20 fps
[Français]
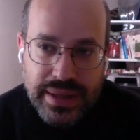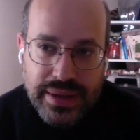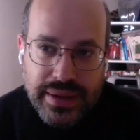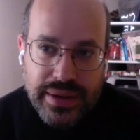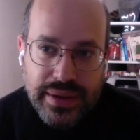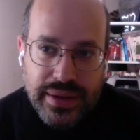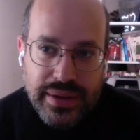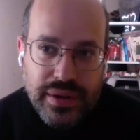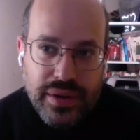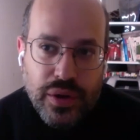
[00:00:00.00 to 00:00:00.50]

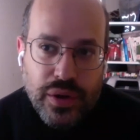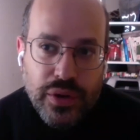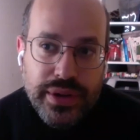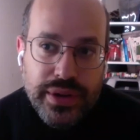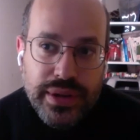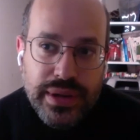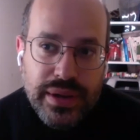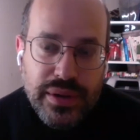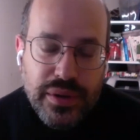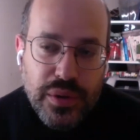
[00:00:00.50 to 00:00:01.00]
Euh,
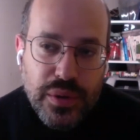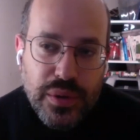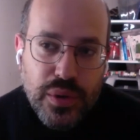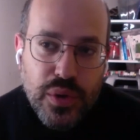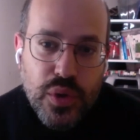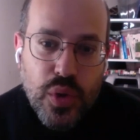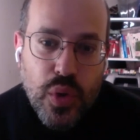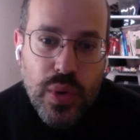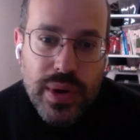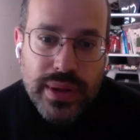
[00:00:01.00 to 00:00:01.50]
le,
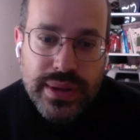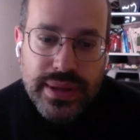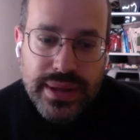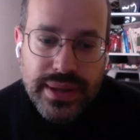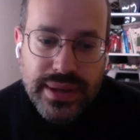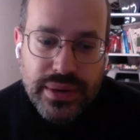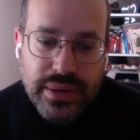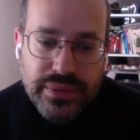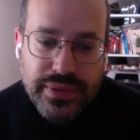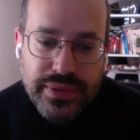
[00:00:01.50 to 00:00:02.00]
gros
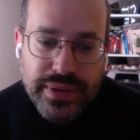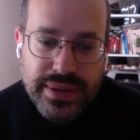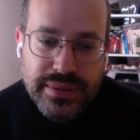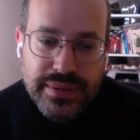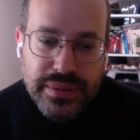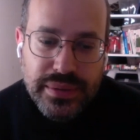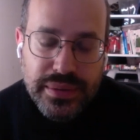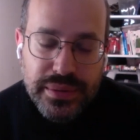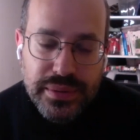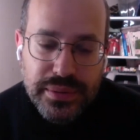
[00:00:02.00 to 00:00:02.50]
intérêt en fait
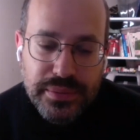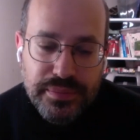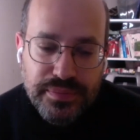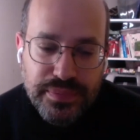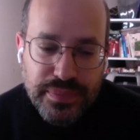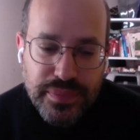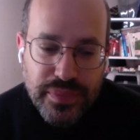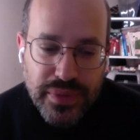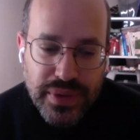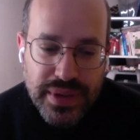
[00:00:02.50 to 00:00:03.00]
euh,
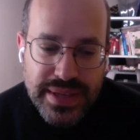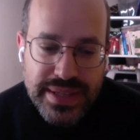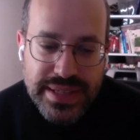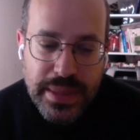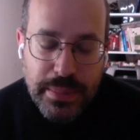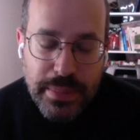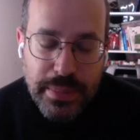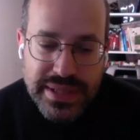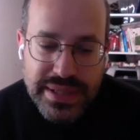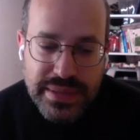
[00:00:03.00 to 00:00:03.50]
qui
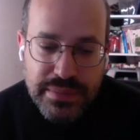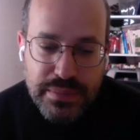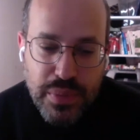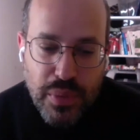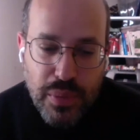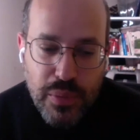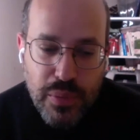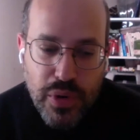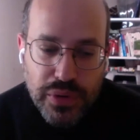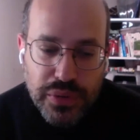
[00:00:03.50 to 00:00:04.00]
s'est passé
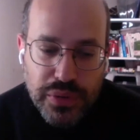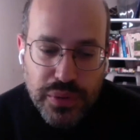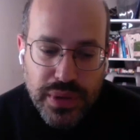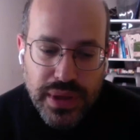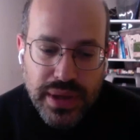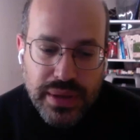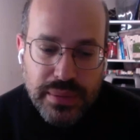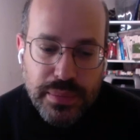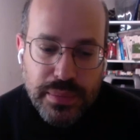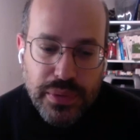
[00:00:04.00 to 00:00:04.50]
pour moi en tout
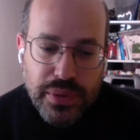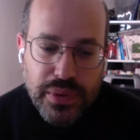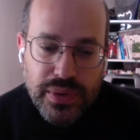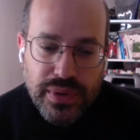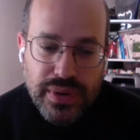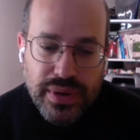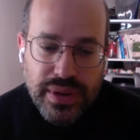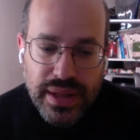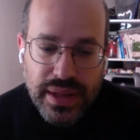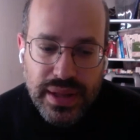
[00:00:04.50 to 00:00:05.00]
cas pendant
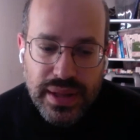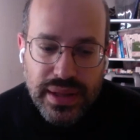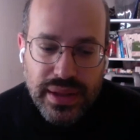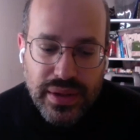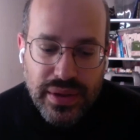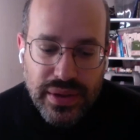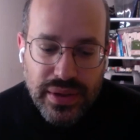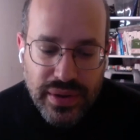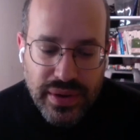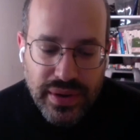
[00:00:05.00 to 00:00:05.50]

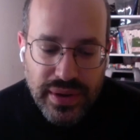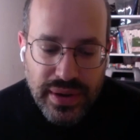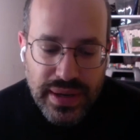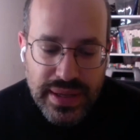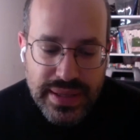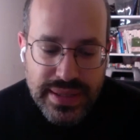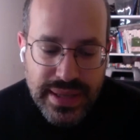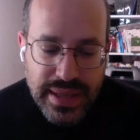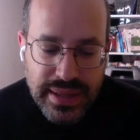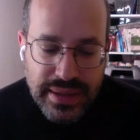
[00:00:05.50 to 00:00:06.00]

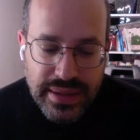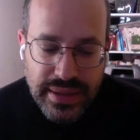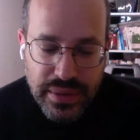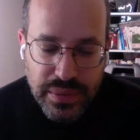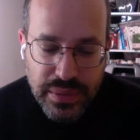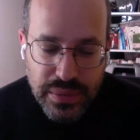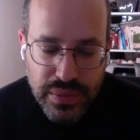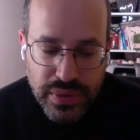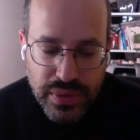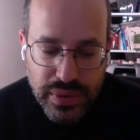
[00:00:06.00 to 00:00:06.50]
les années
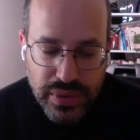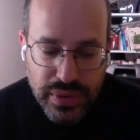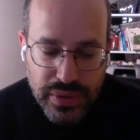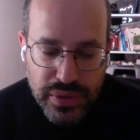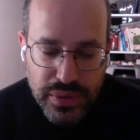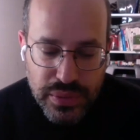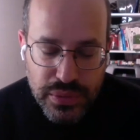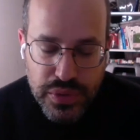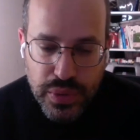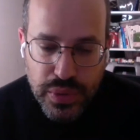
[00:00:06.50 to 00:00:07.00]
où
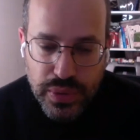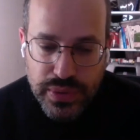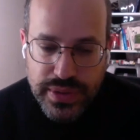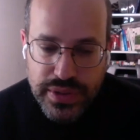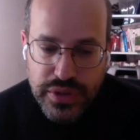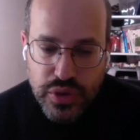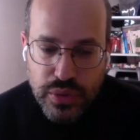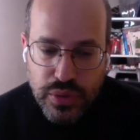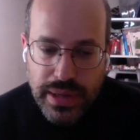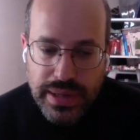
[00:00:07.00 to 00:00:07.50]
je me suis lancé
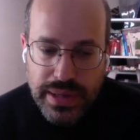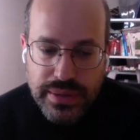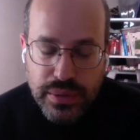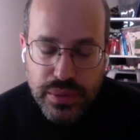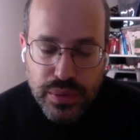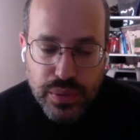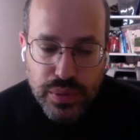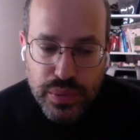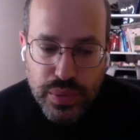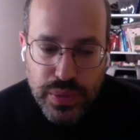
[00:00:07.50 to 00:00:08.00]
sur Malte
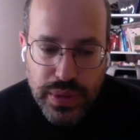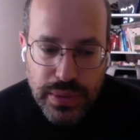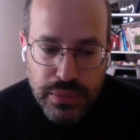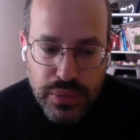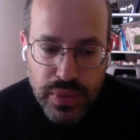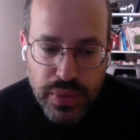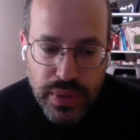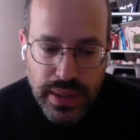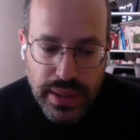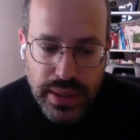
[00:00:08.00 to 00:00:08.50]
au tout
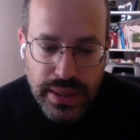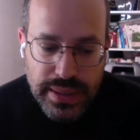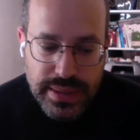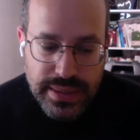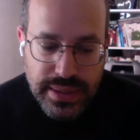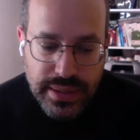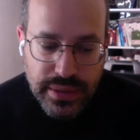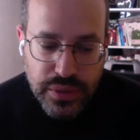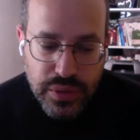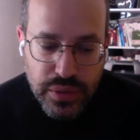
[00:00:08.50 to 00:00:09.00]
début,
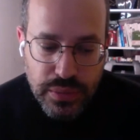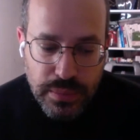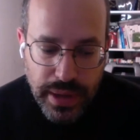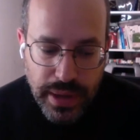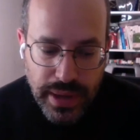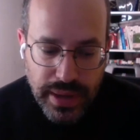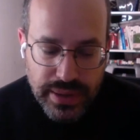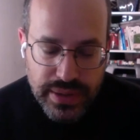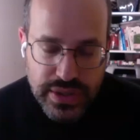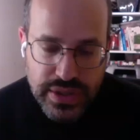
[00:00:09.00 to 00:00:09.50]
c'est que d'une
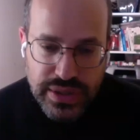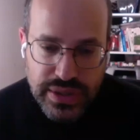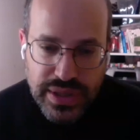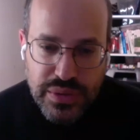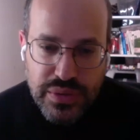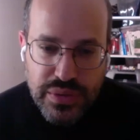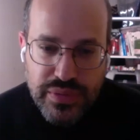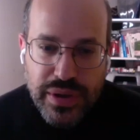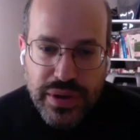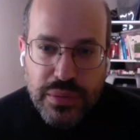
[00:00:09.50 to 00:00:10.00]
part, j'ai
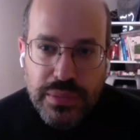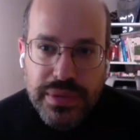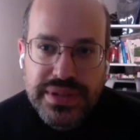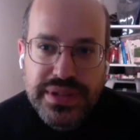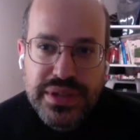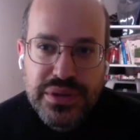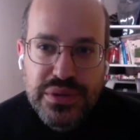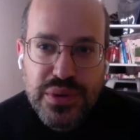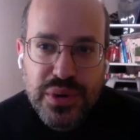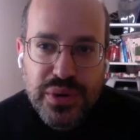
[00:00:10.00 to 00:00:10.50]
découvert combien
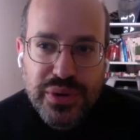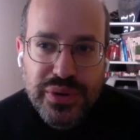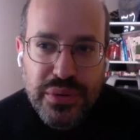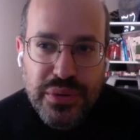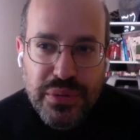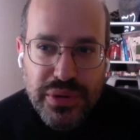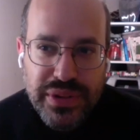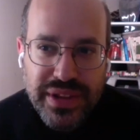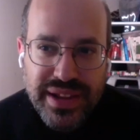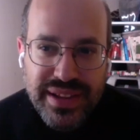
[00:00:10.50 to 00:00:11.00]
c'est dur
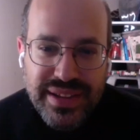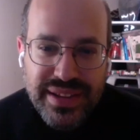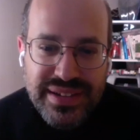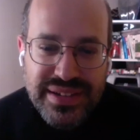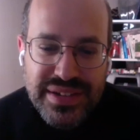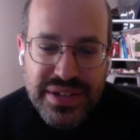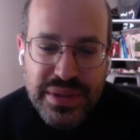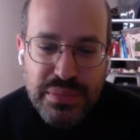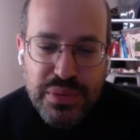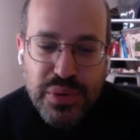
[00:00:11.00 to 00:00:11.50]
l'entrepreneuriat
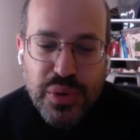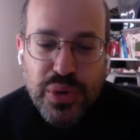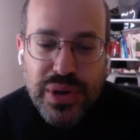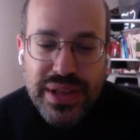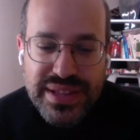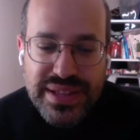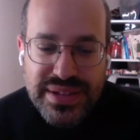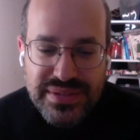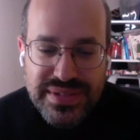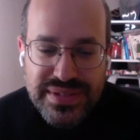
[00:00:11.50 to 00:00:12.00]
et j'ai pu
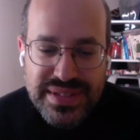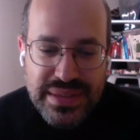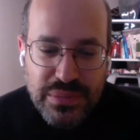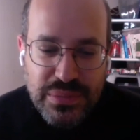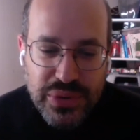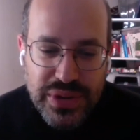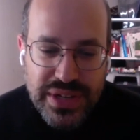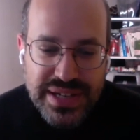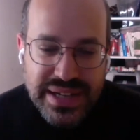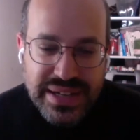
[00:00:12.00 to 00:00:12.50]
relativiser
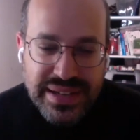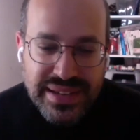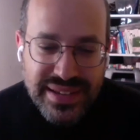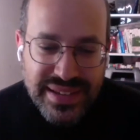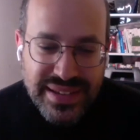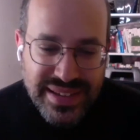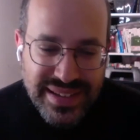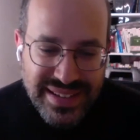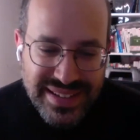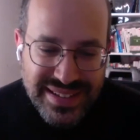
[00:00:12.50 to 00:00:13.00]
mon échec.
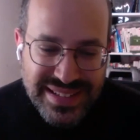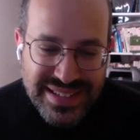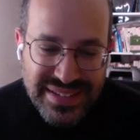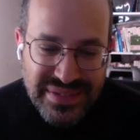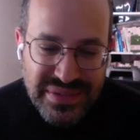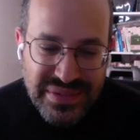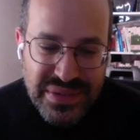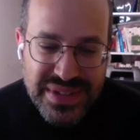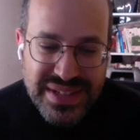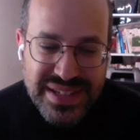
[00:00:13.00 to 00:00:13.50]
Ça
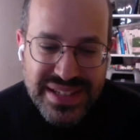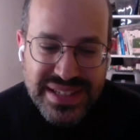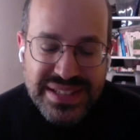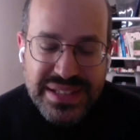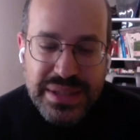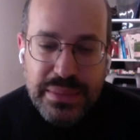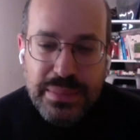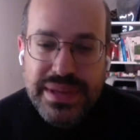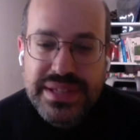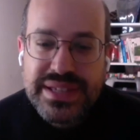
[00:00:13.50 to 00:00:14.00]
veut dire
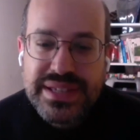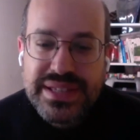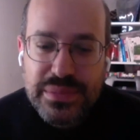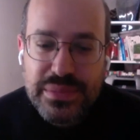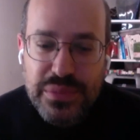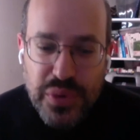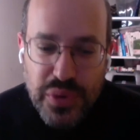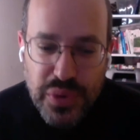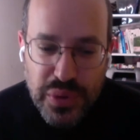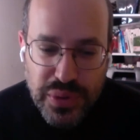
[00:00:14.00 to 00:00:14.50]
c'était pas si
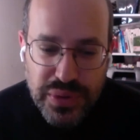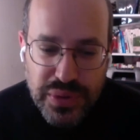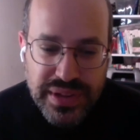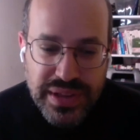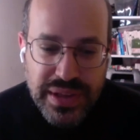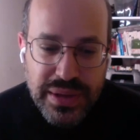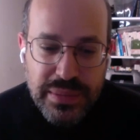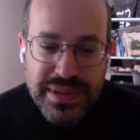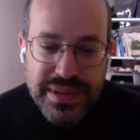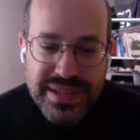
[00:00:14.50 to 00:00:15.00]
simple de
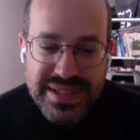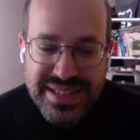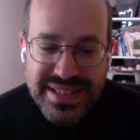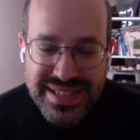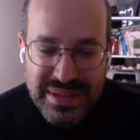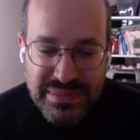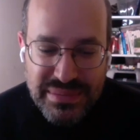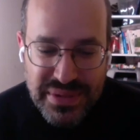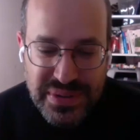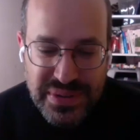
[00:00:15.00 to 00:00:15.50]
recruter, pas si
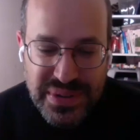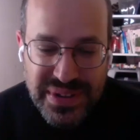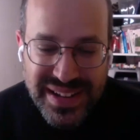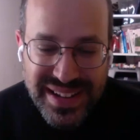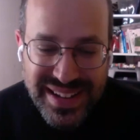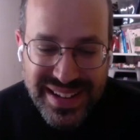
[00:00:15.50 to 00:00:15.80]
simple de,